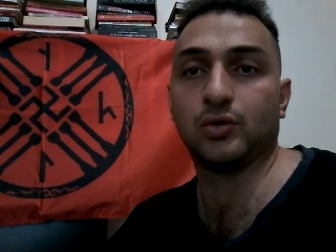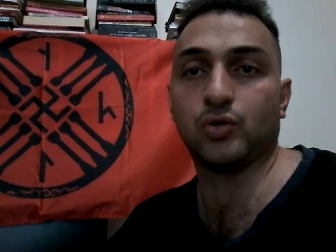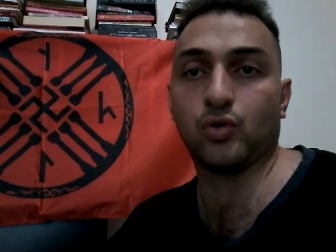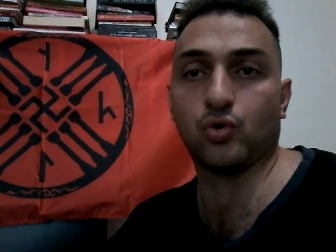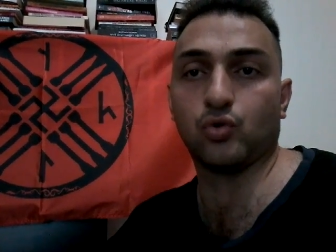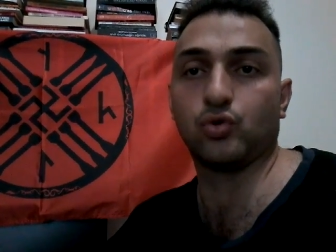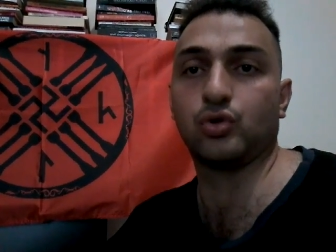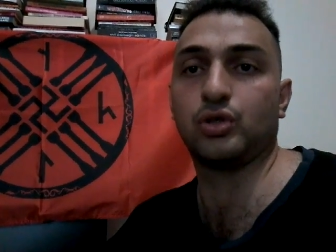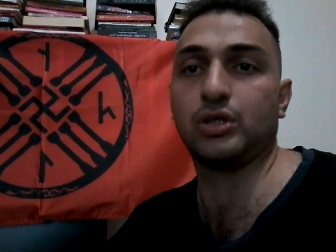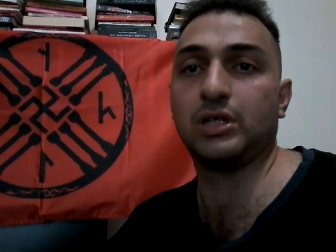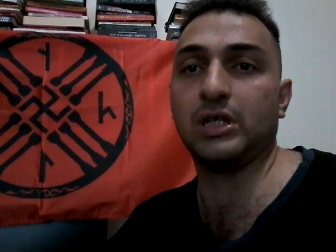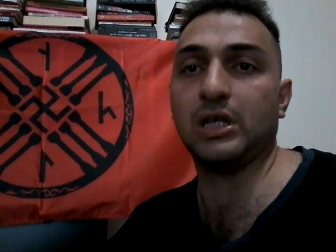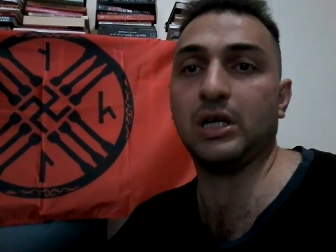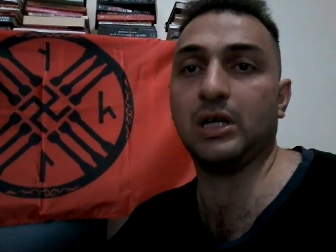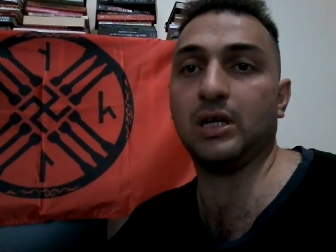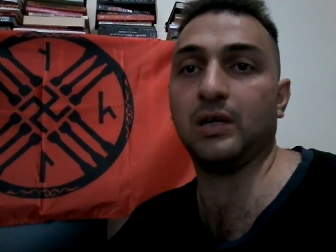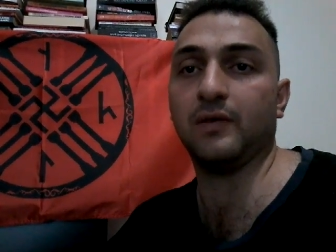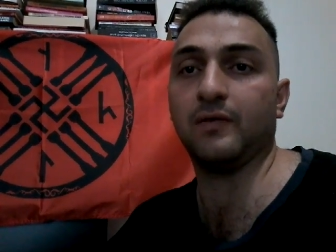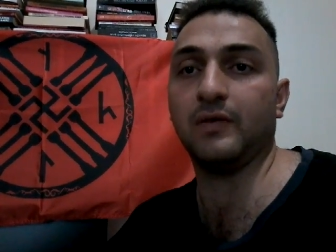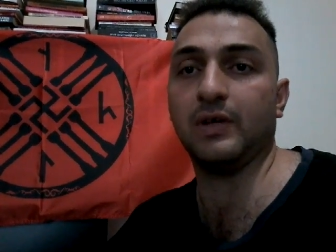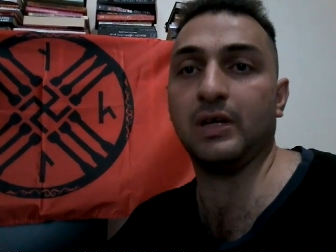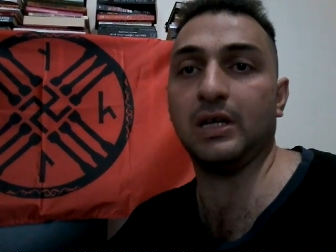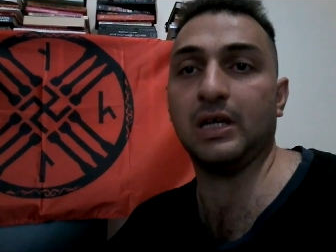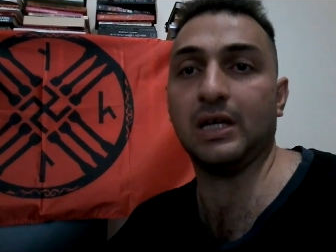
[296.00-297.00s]

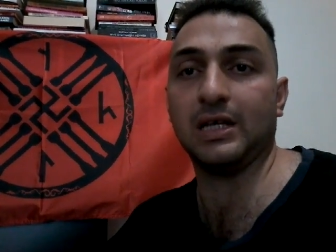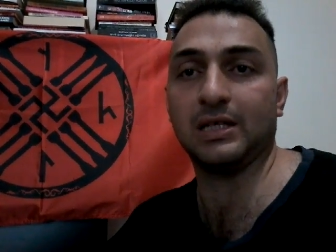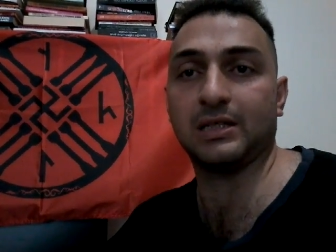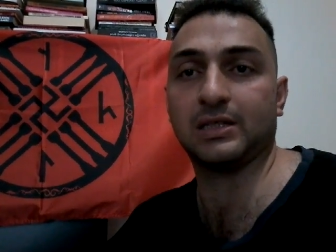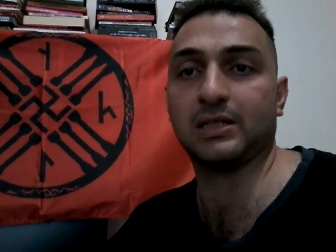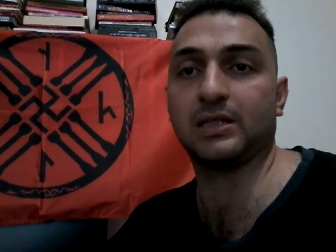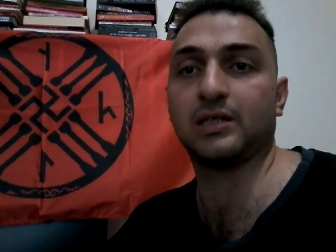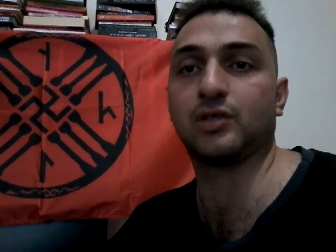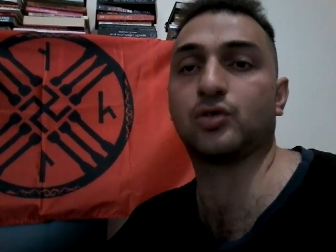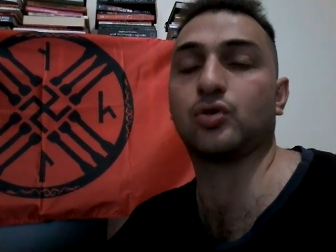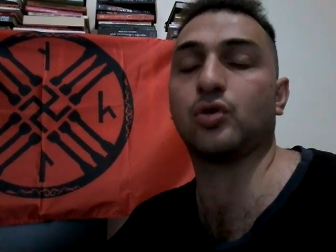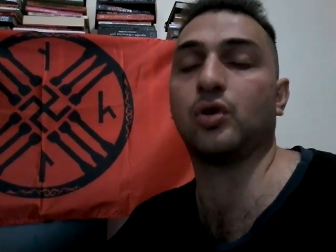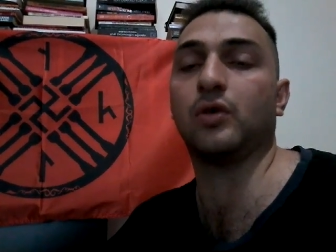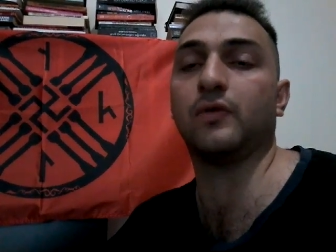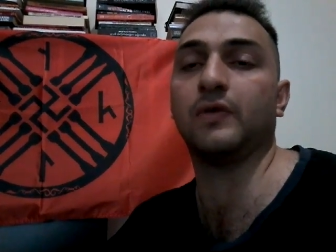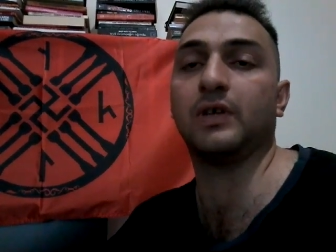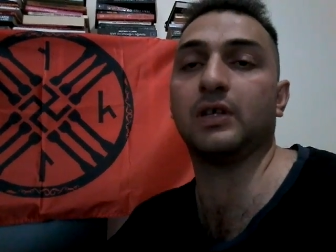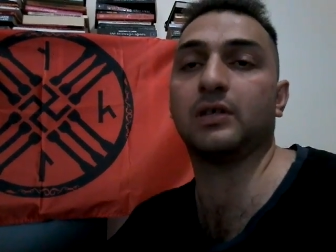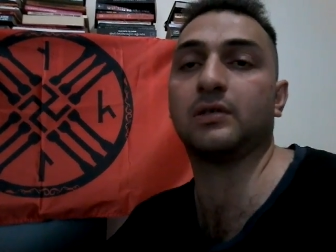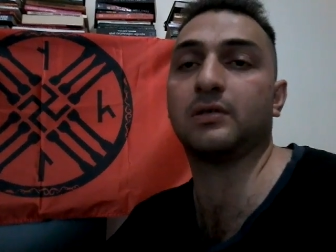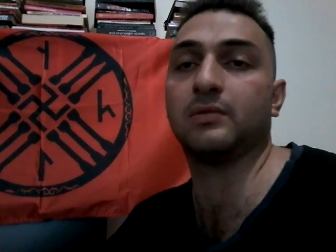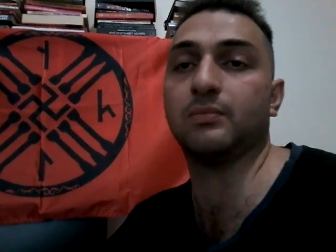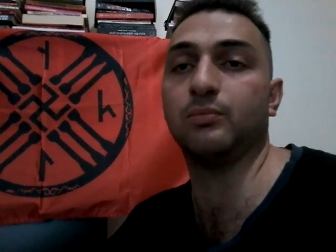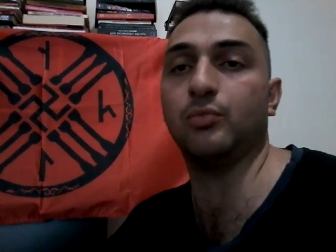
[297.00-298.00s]
Rusya ve eski
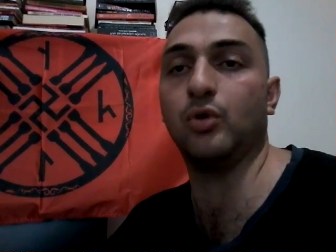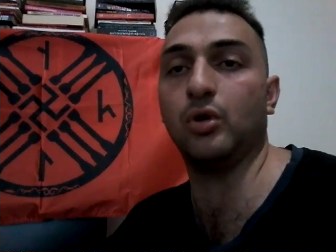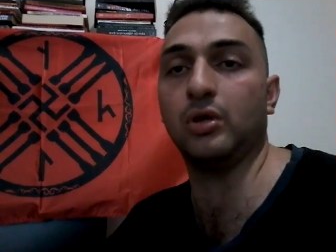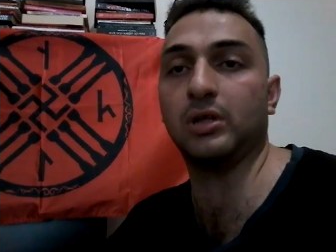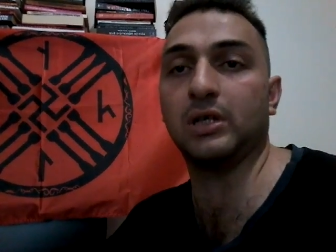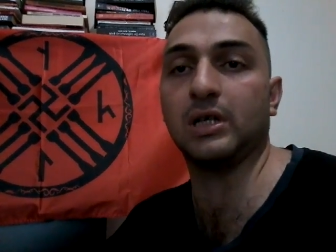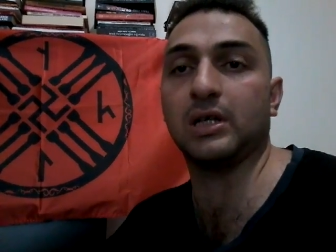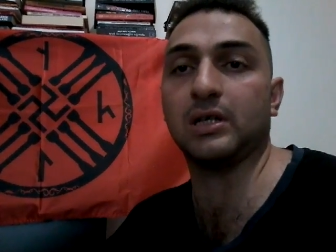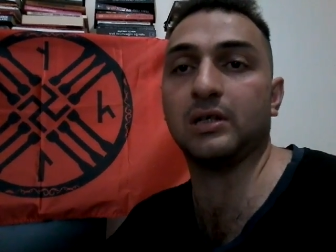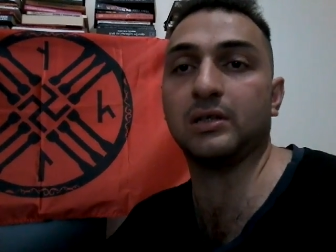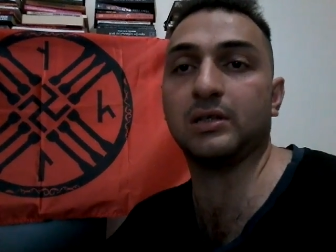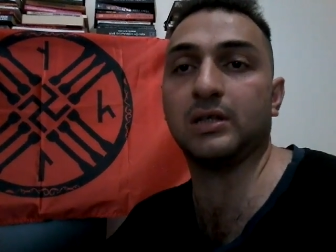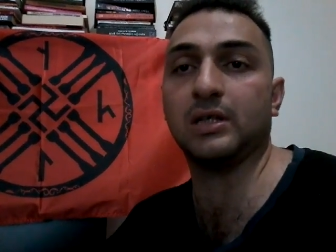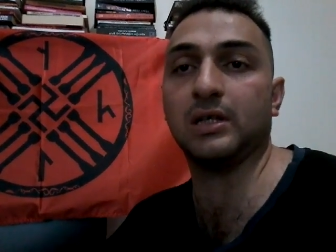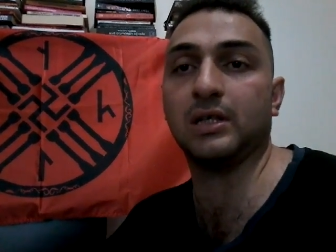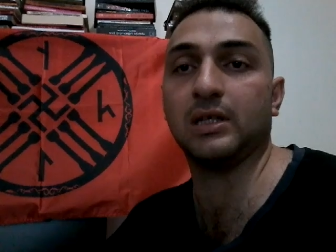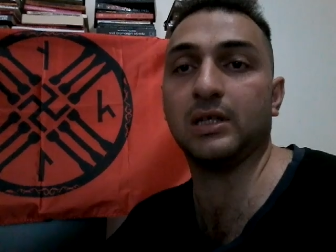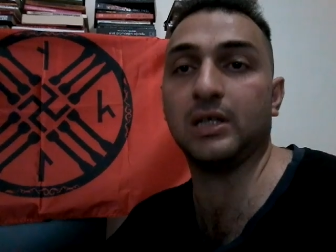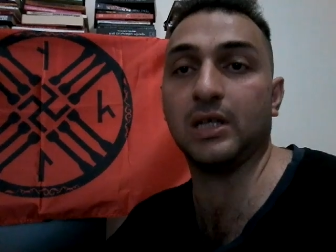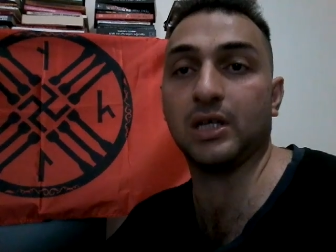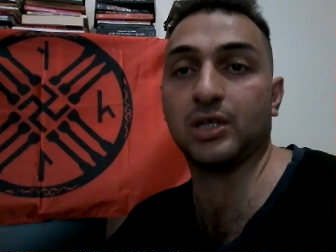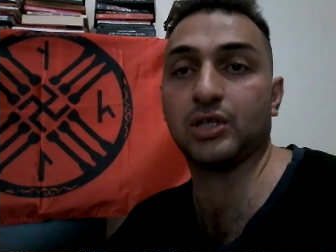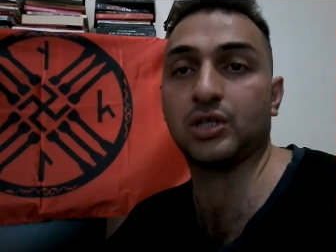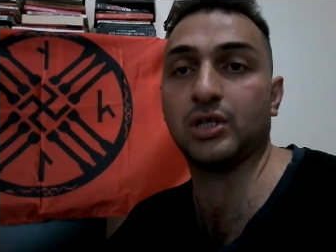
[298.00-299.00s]
Sovyet bölgelerinde
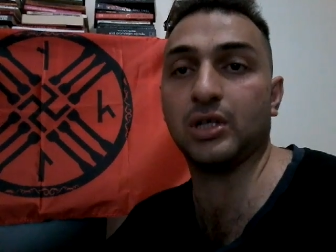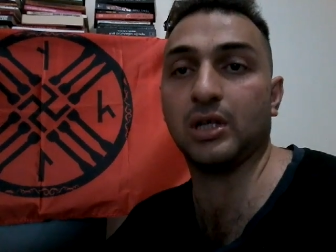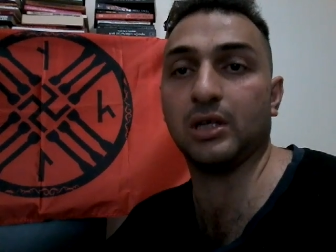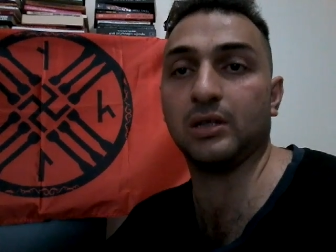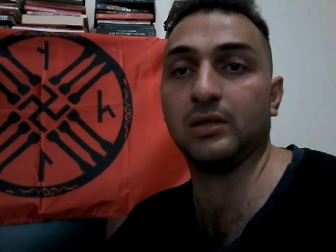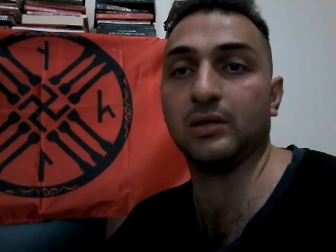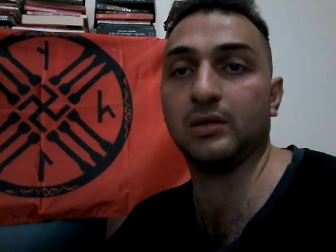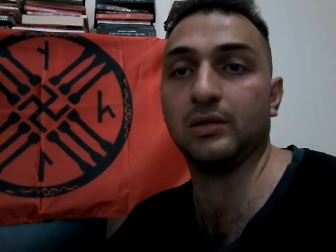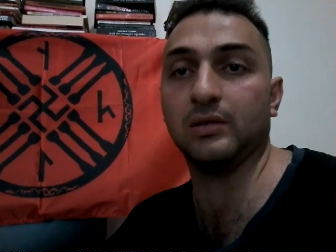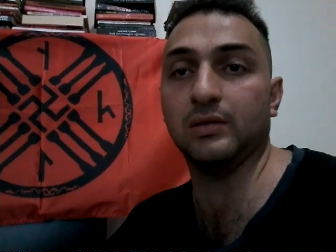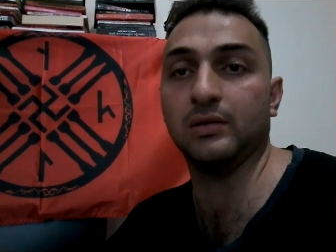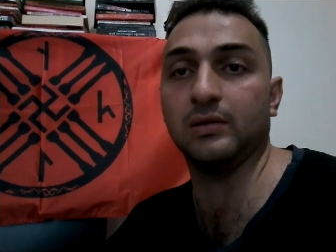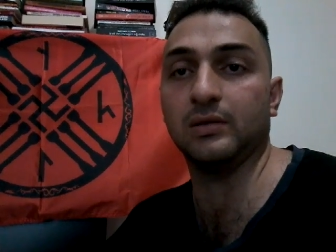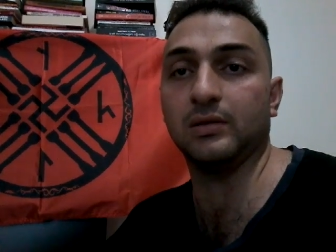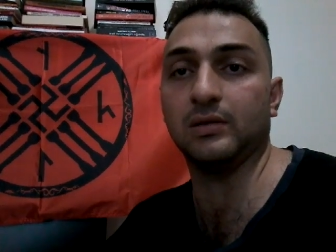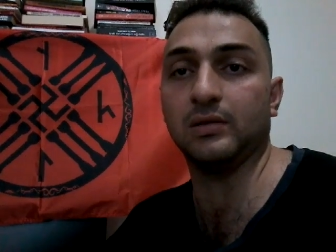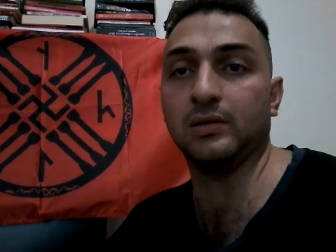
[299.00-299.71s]
yaşayan e,